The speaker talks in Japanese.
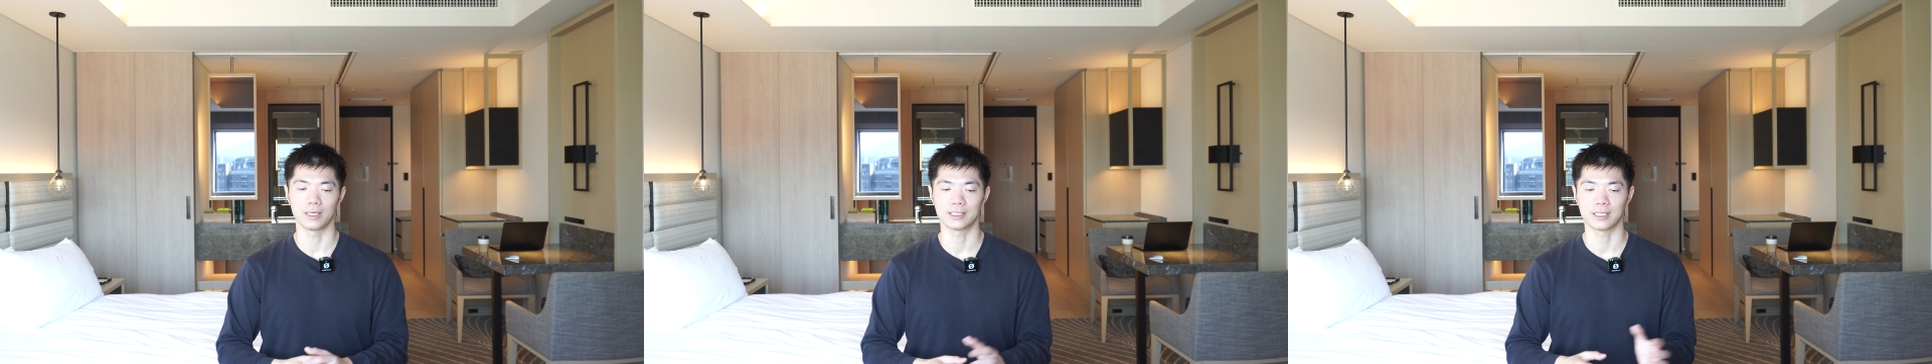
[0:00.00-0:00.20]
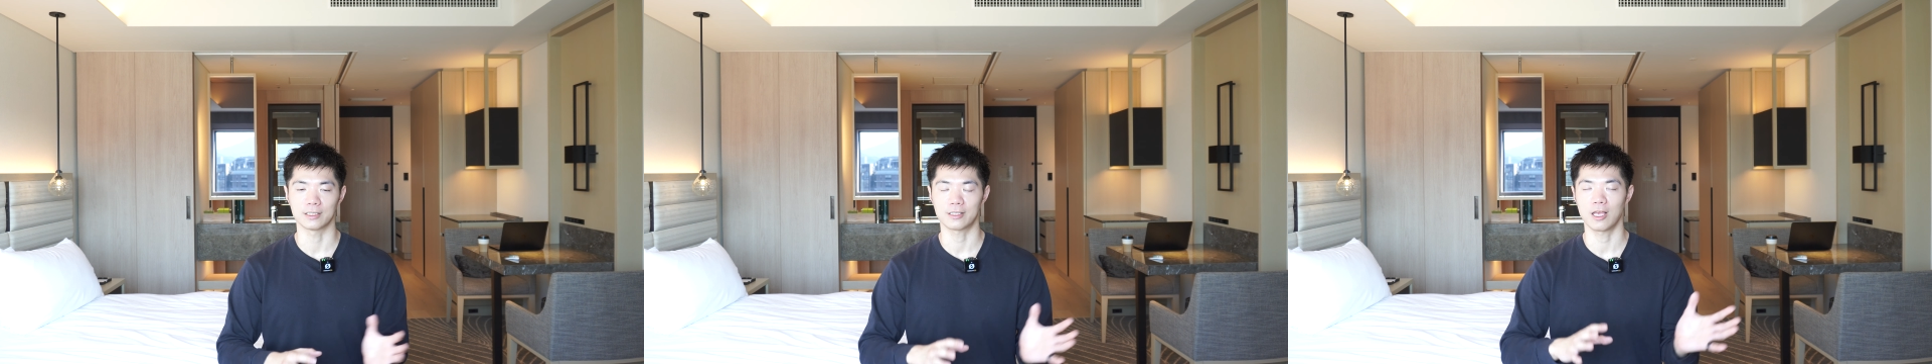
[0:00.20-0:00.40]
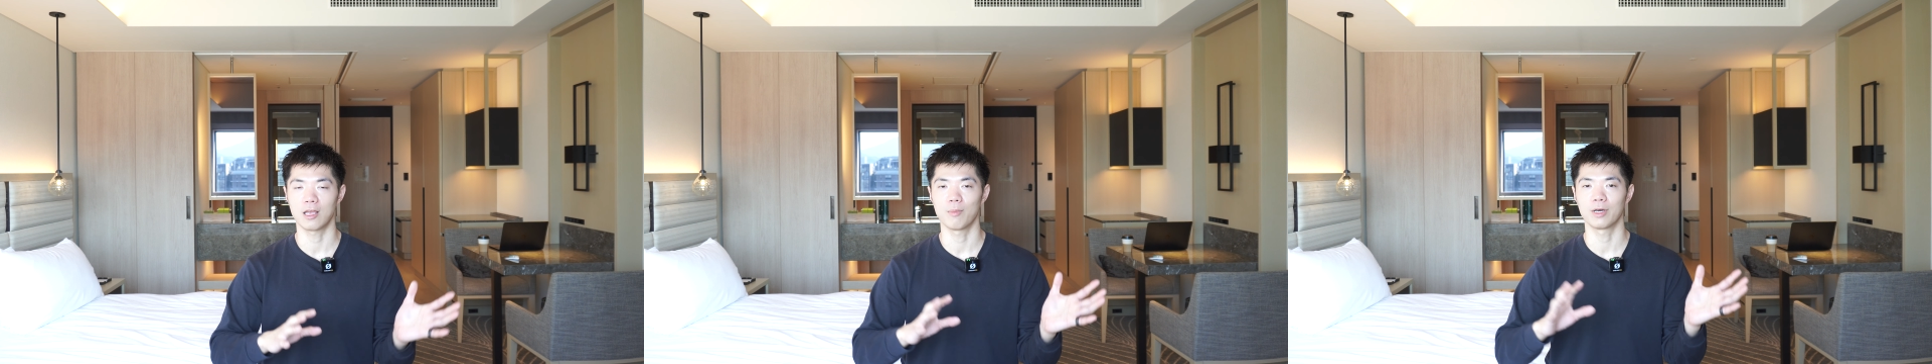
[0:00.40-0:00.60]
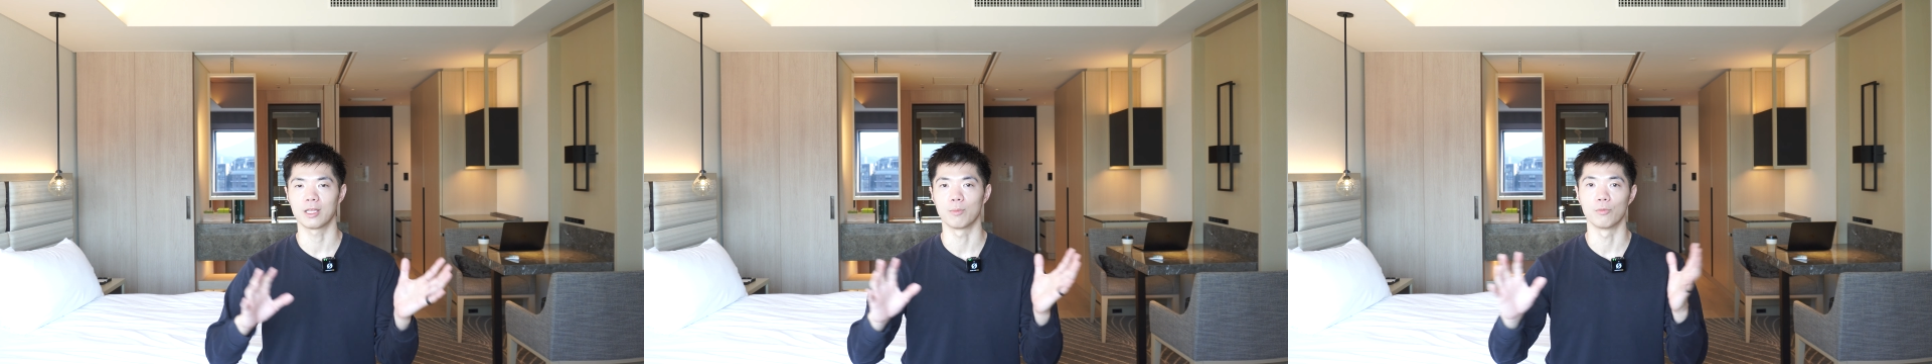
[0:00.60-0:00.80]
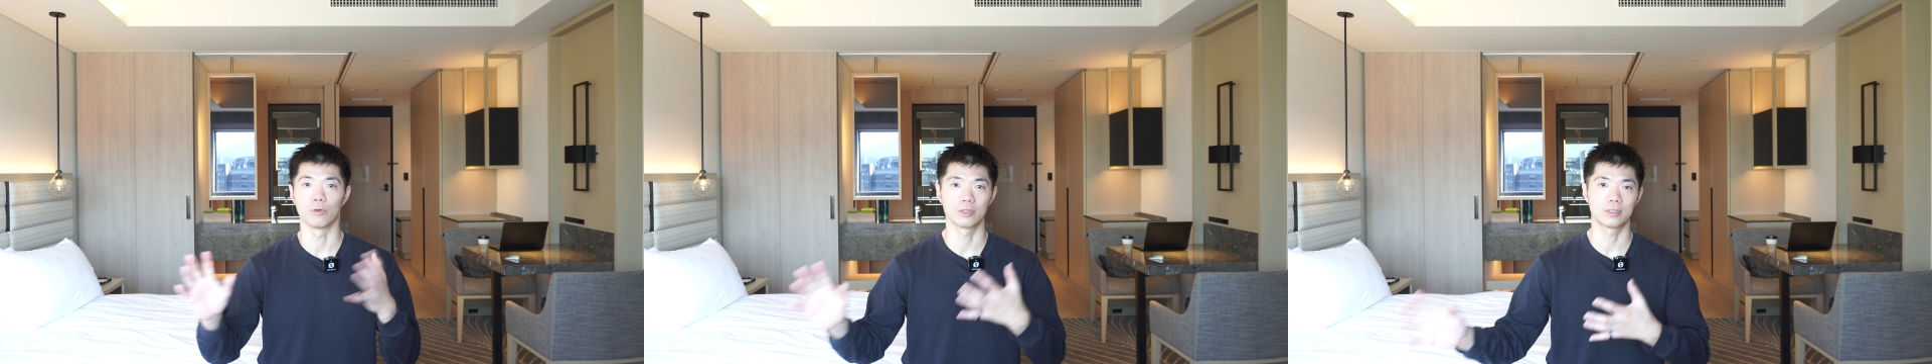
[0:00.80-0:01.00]
射精まで
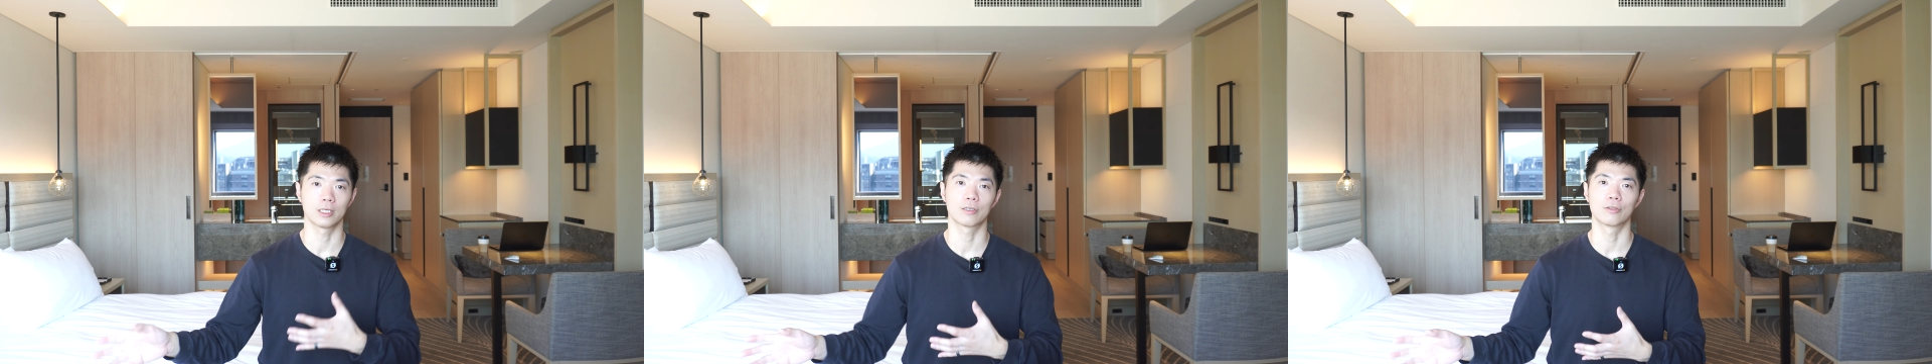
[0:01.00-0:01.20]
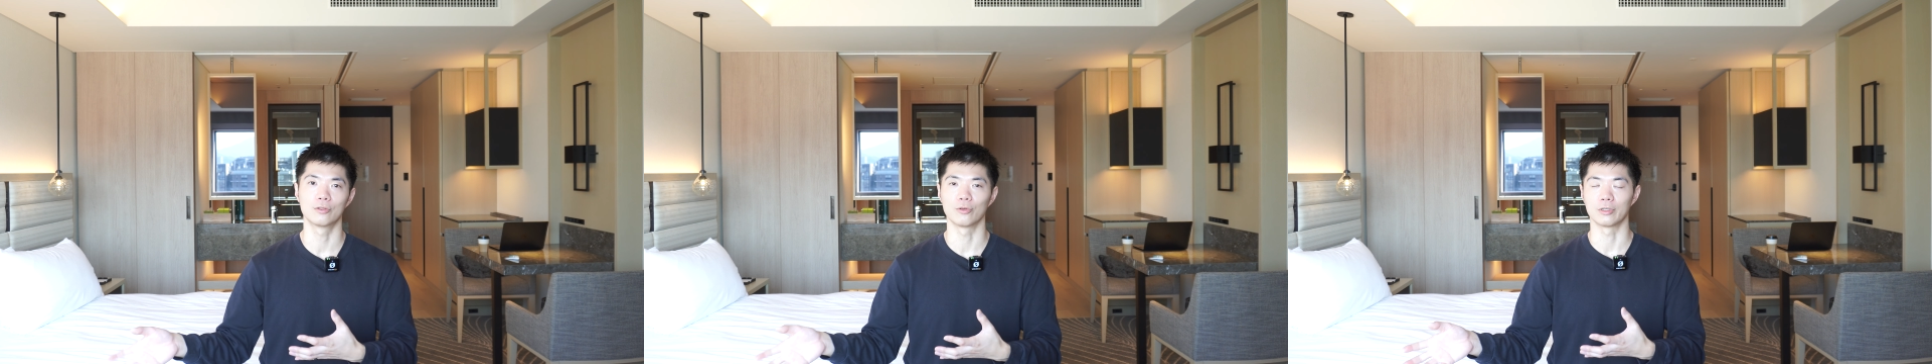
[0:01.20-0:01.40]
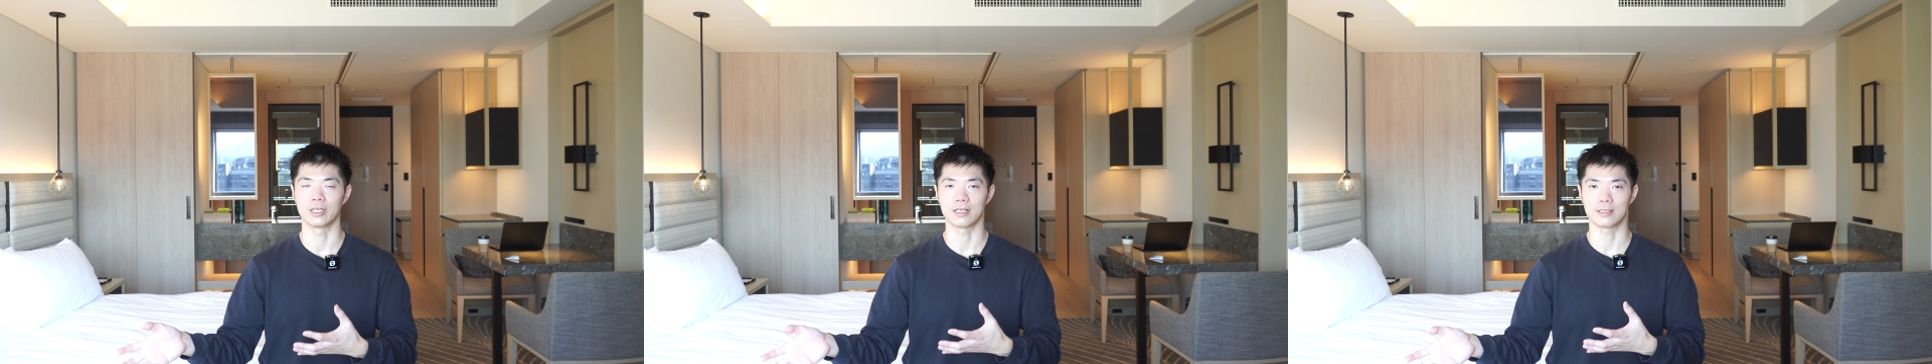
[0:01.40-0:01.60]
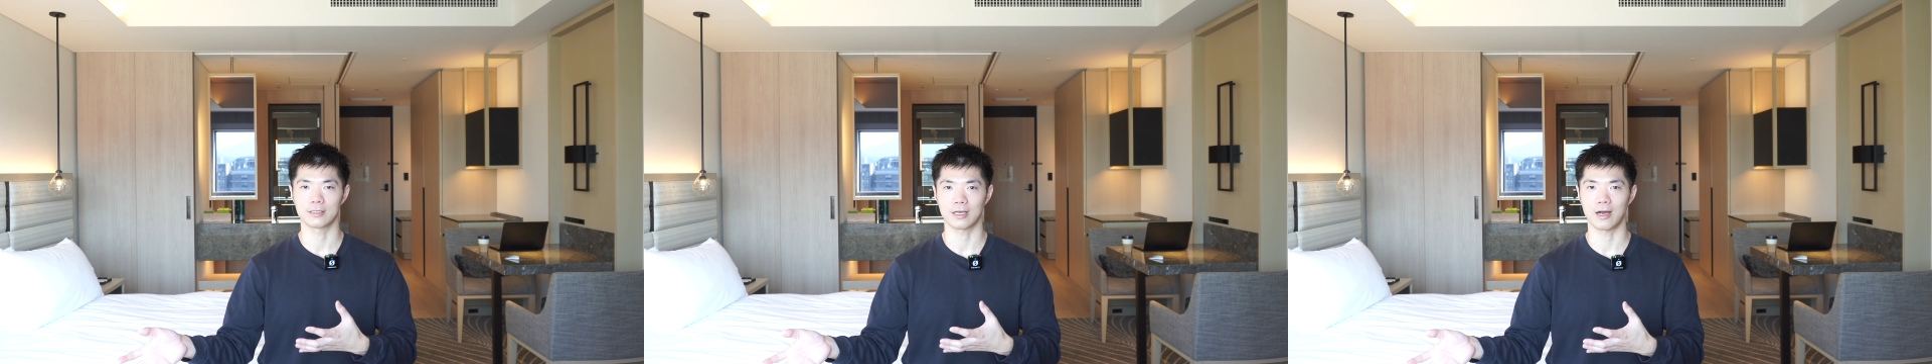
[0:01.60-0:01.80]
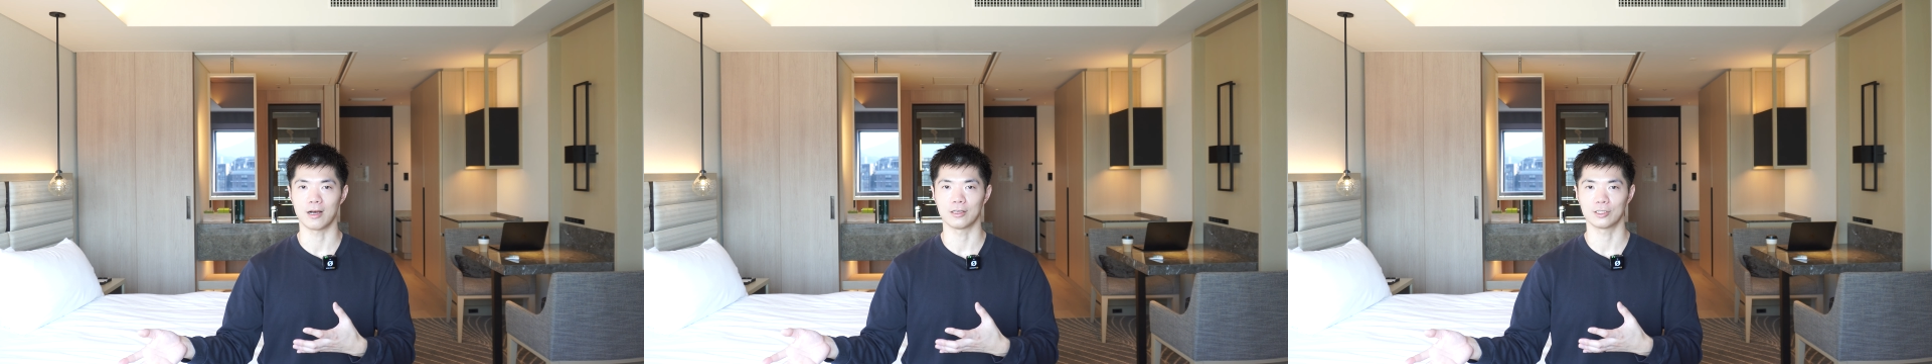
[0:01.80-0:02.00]
持ってくのです
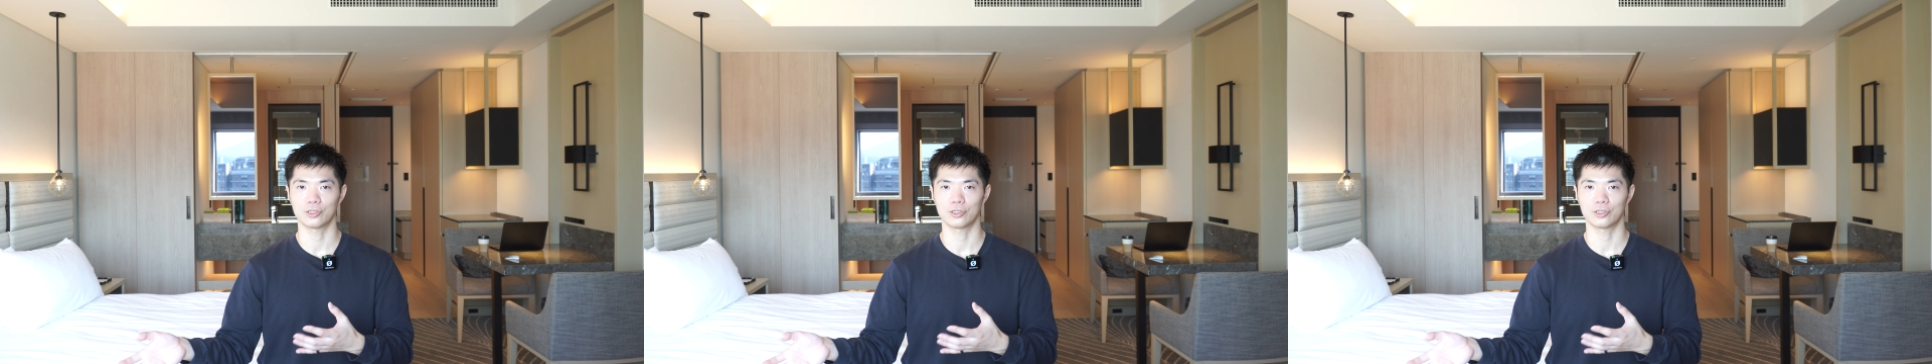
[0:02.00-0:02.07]
が、